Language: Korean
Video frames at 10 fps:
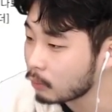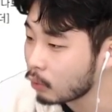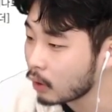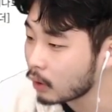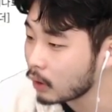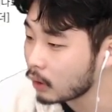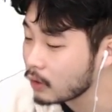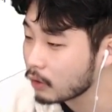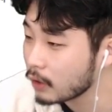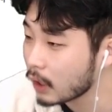모아가
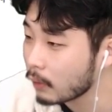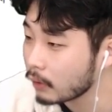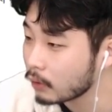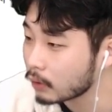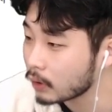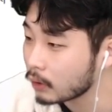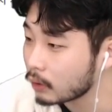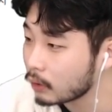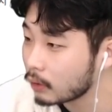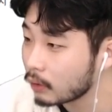이렇게 나와요. 이렇게
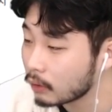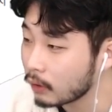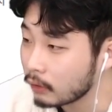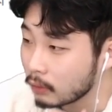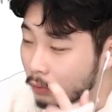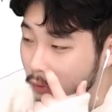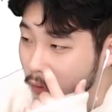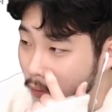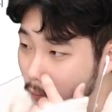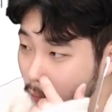예를 들면은